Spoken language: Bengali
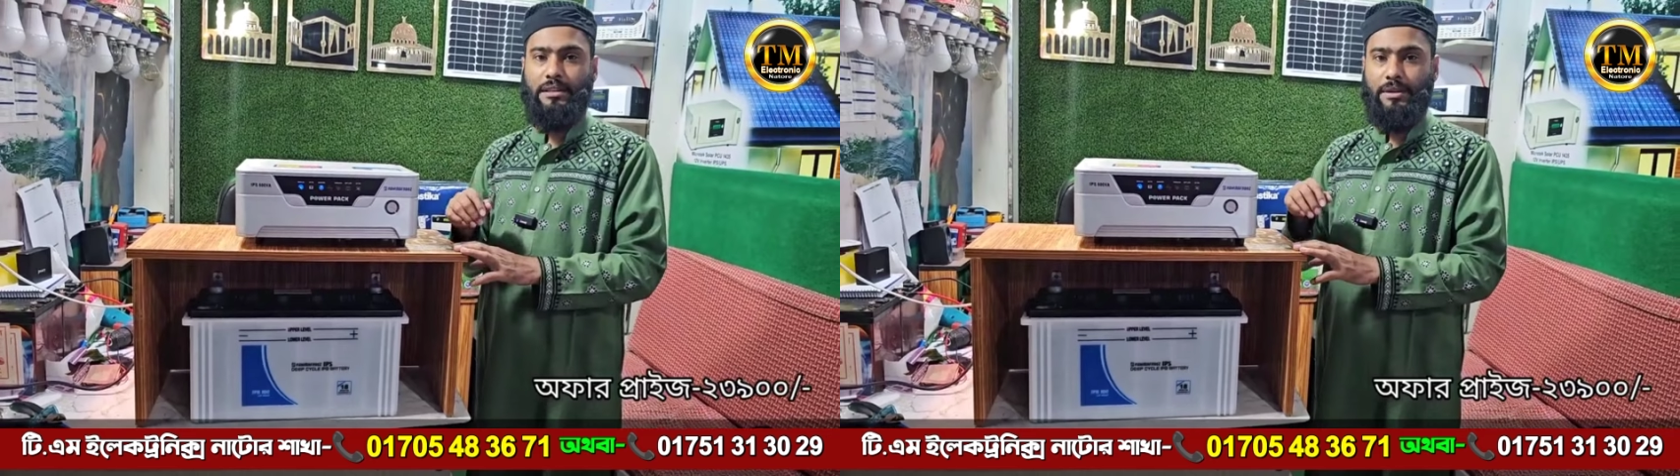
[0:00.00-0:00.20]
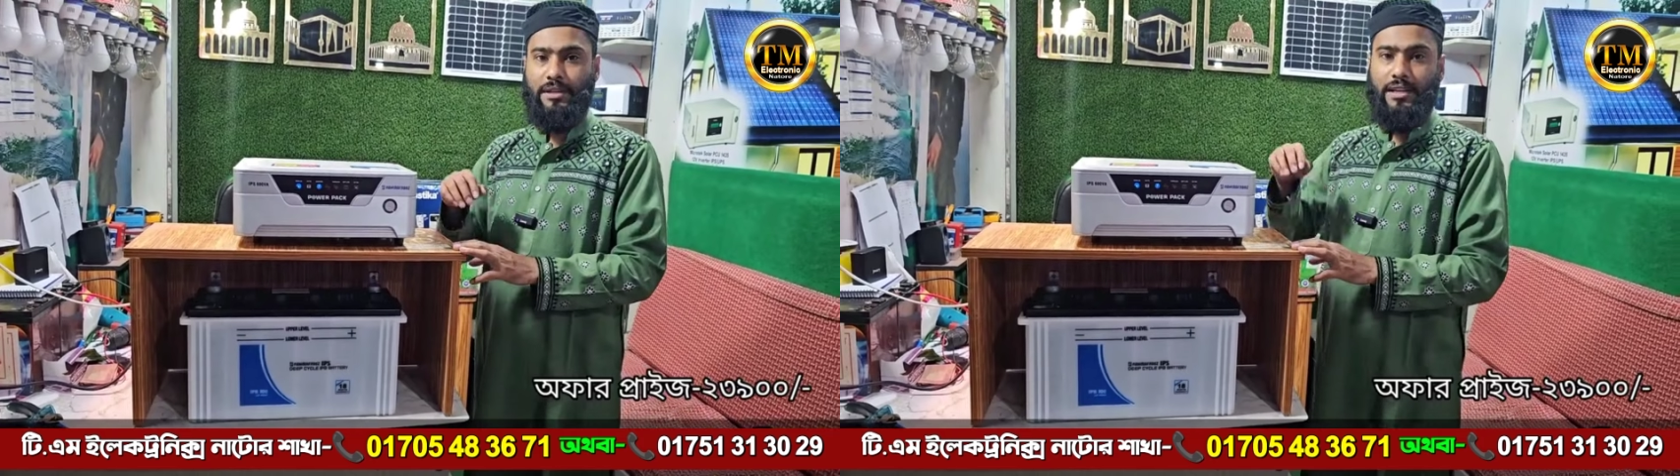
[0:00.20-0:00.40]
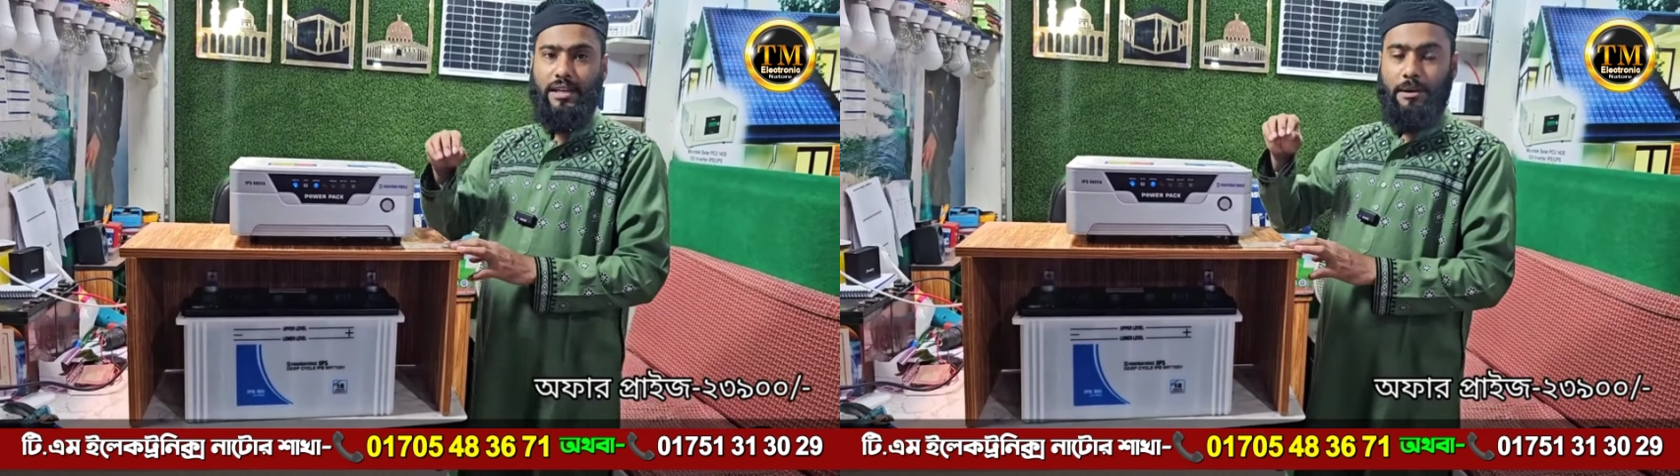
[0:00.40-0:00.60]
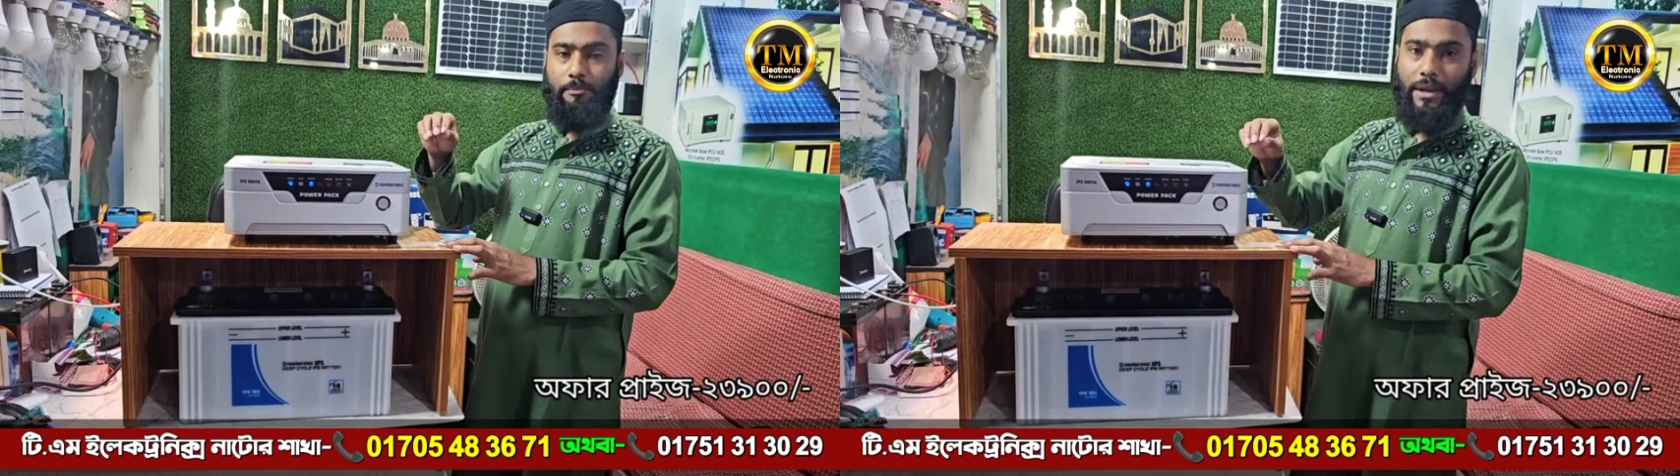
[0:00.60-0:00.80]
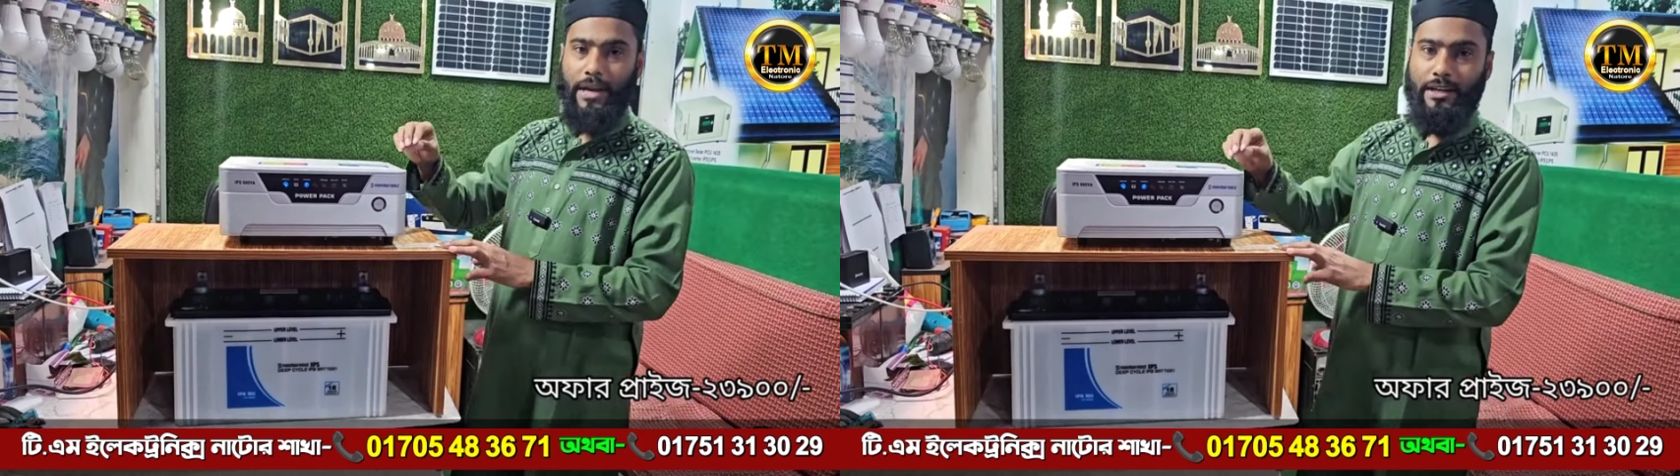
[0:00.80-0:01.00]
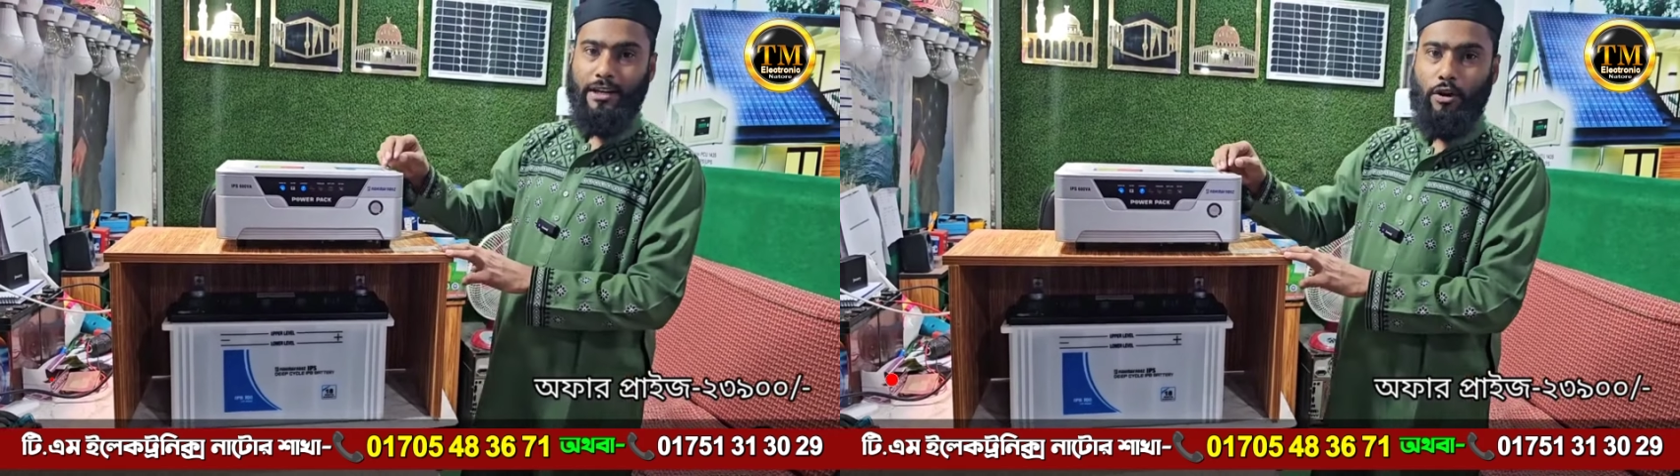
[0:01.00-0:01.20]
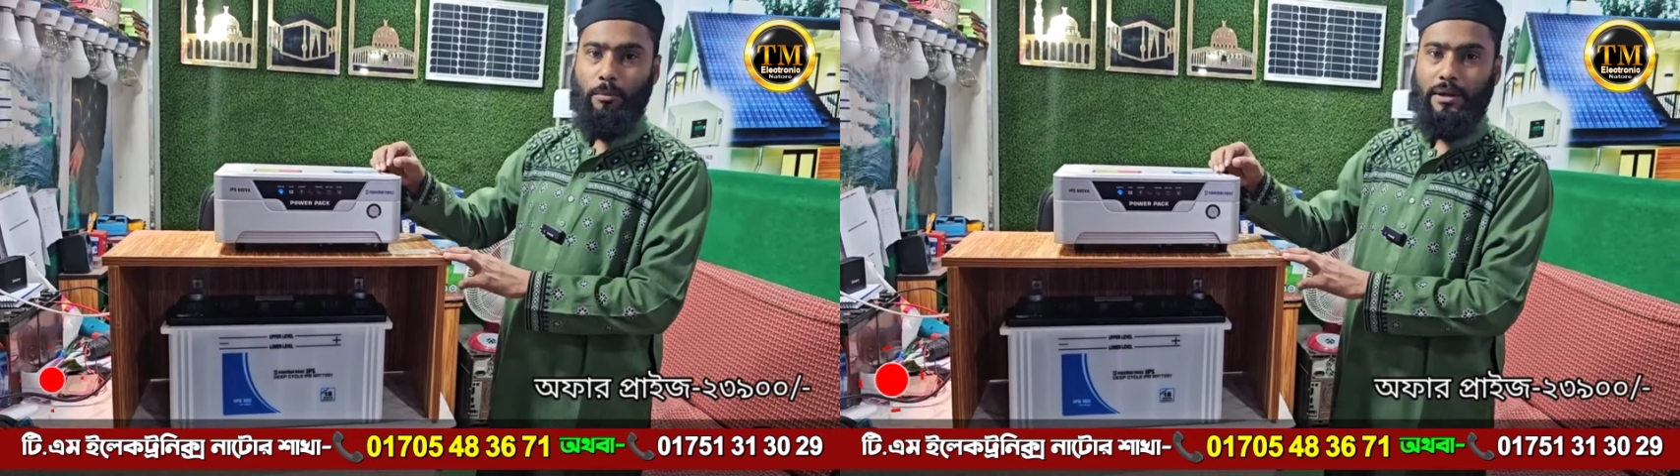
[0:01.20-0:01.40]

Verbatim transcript: পেয়ে যাবেন ব্র্যান্ডিং